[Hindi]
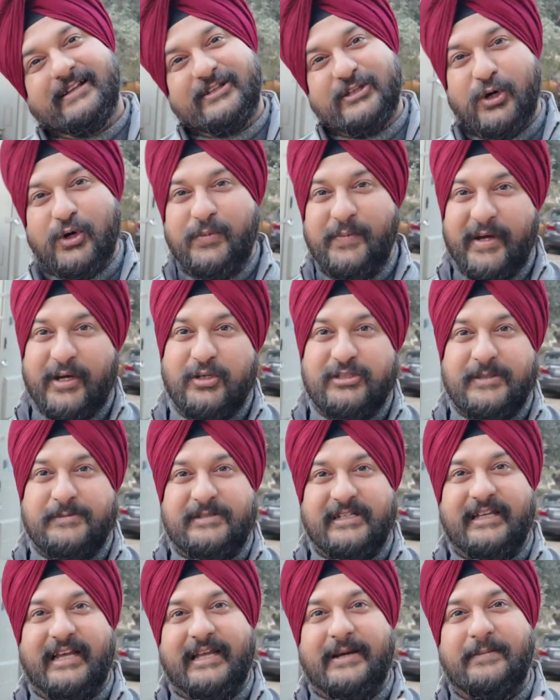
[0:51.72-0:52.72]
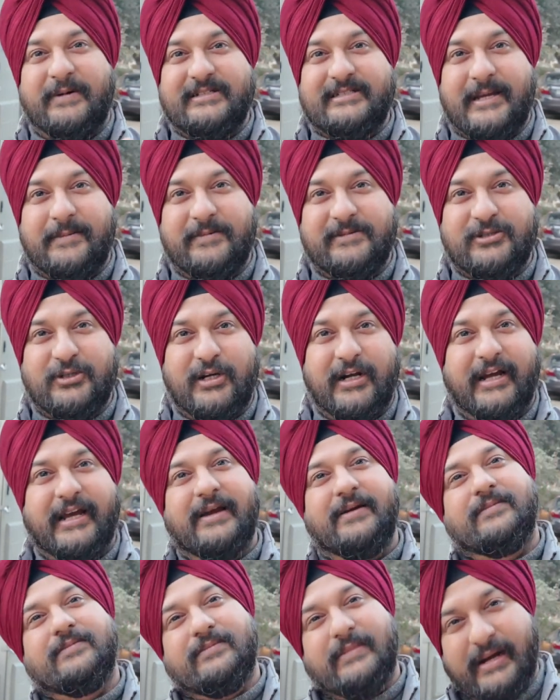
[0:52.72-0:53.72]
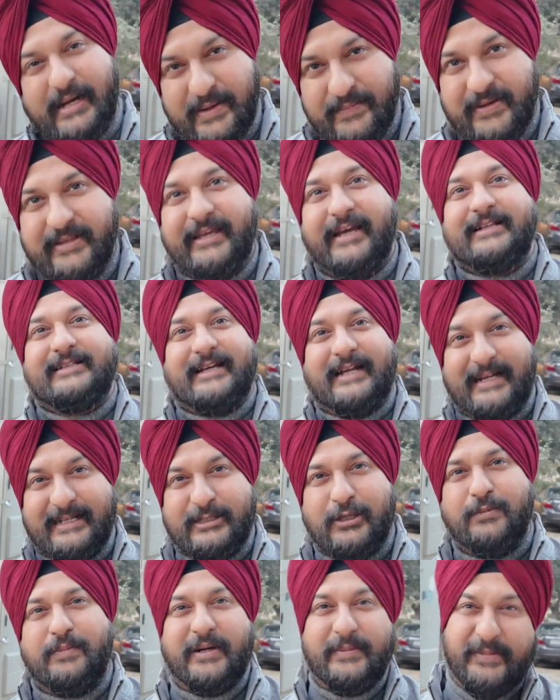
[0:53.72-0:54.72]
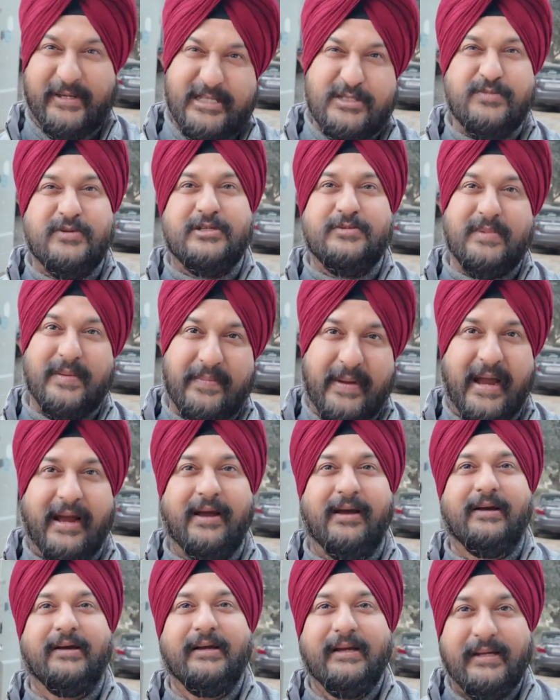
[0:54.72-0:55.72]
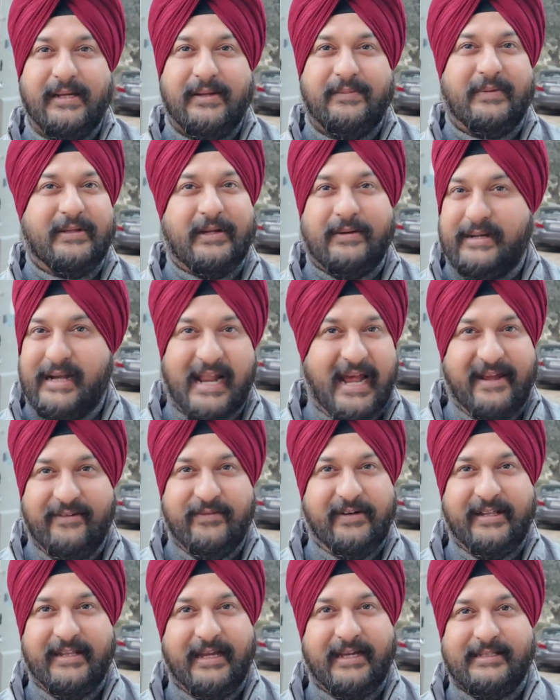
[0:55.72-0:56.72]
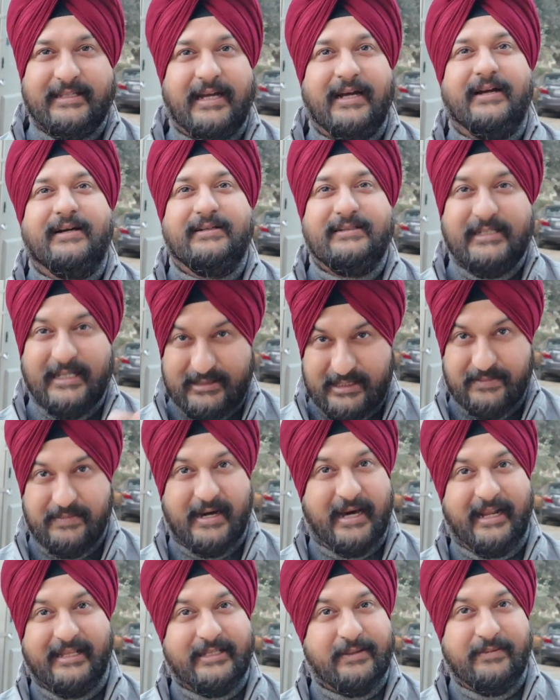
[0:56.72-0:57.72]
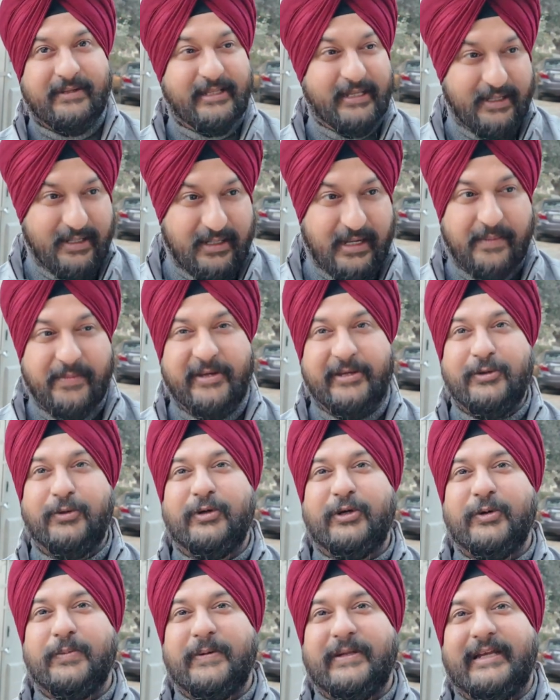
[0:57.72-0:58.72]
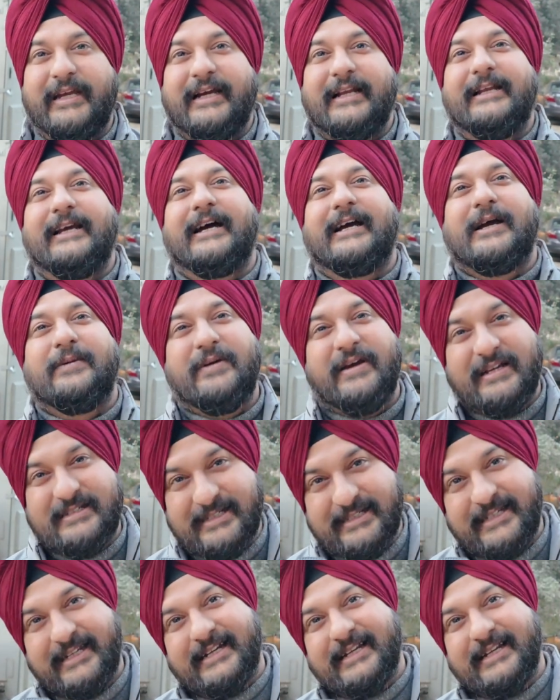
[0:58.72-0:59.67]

दो मेरे को सबसे ज़्यादा मस्त एपिसोड लगे बाकी मैं देखता रहता हूँ पर बीच बीच में बैक मतलब लाइव नहीं देखता या जब आ रहा तब नहीं देखता कभी यूट्यूब पे देख लिया कभी ऐसे देख